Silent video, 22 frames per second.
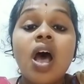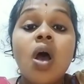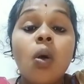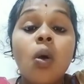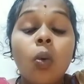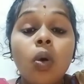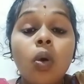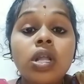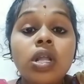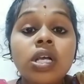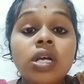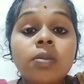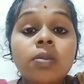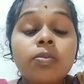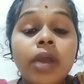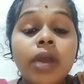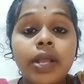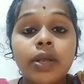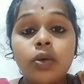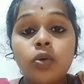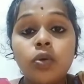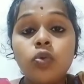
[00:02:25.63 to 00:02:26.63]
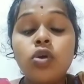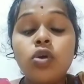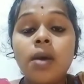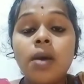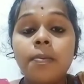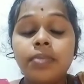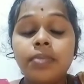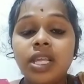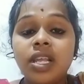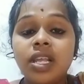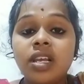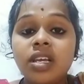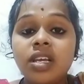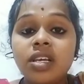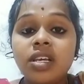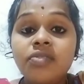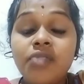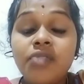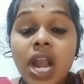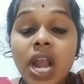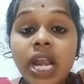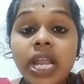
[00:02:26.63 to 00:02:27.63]
ஒழுங்குமுறை கூடத்திற்கு
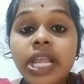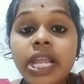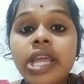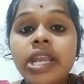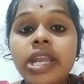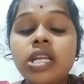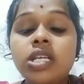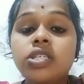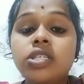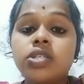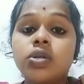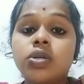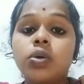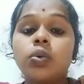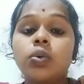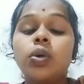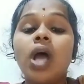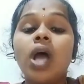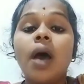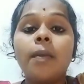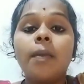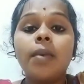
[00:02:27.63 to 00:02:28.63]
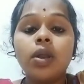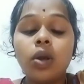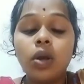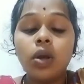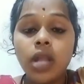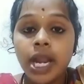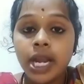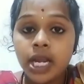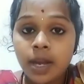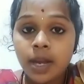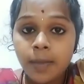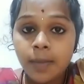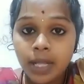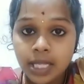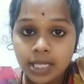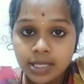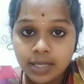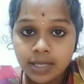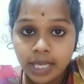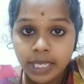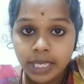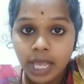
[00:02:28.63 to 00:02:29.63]
வெளியே நின்று கூட அவர்கள் ஏற்றுமதி
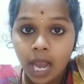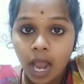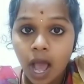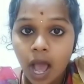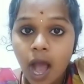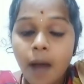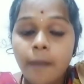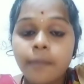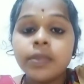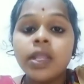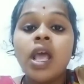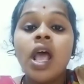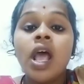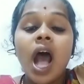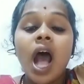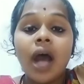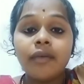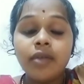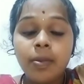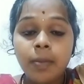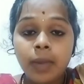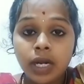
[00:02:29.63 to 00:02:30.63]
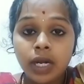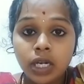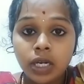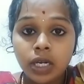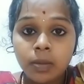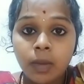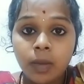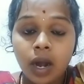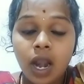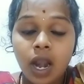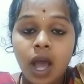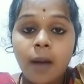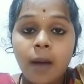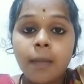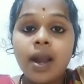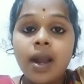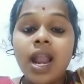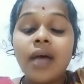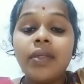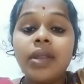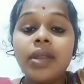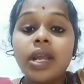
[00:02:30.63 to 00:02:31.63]
செய்யலாம் அவை
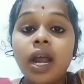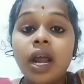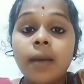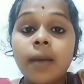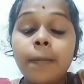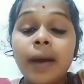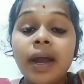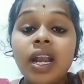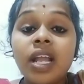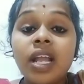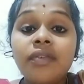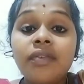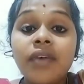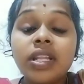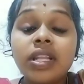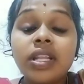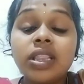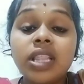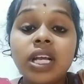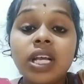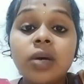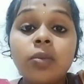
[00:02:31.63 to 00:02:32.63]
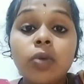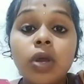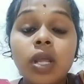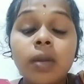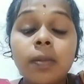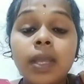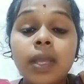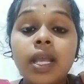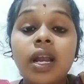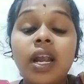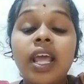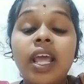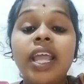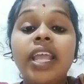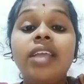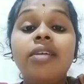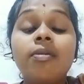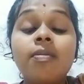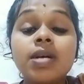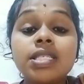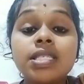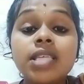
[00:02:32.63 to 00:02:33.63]
மட்டுமல்லாமல் அதற்கான பண வர்த்தக முறைமைகளை
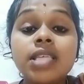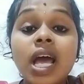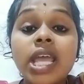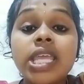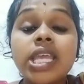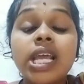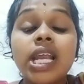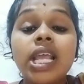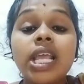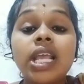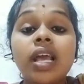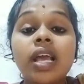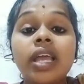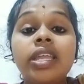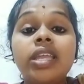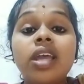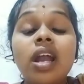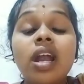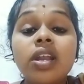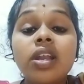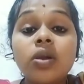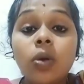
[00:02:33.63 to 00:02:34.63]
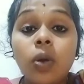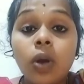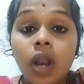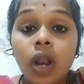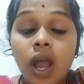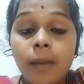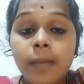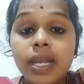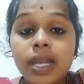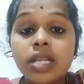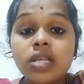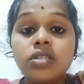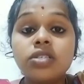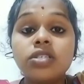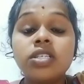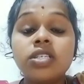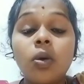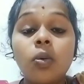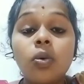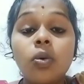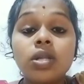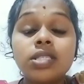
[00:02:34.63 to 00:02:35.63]
விவசாயிகளே கையாண்டு கொள்ளலாம்
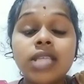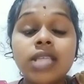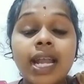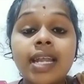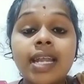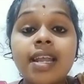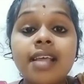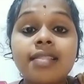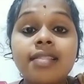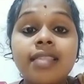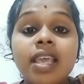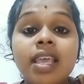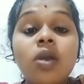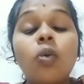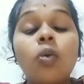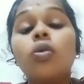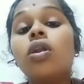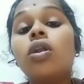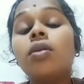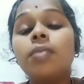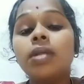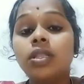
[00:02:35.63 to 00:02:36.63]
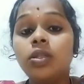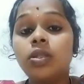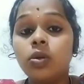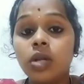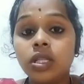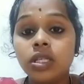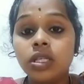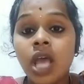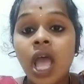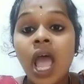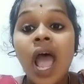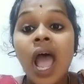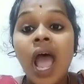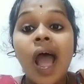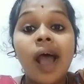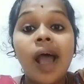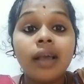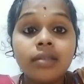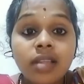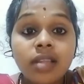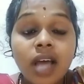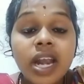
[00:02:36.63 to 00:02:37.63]
என்கின்ற ஒரு சட்டத்தை கொண்டு வந்துள்ளது
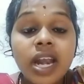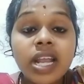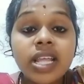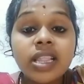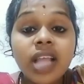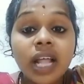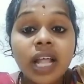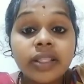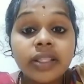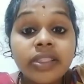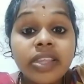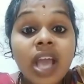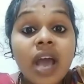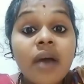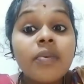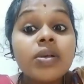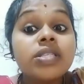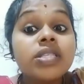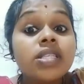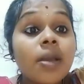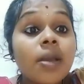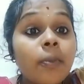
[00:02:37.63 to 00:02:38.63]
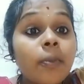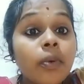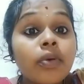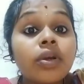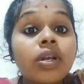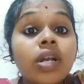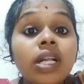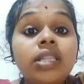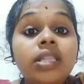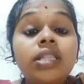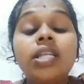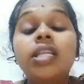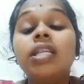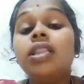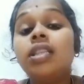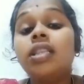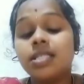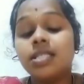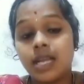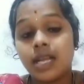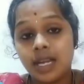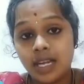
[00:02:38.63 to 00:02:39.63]
அதுதான் இந்த அத்தியாவசிய பொருட்கள்
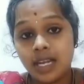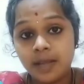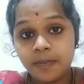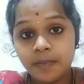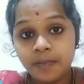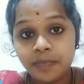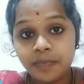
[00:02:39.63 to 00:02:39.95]
திருத்த சட்டம்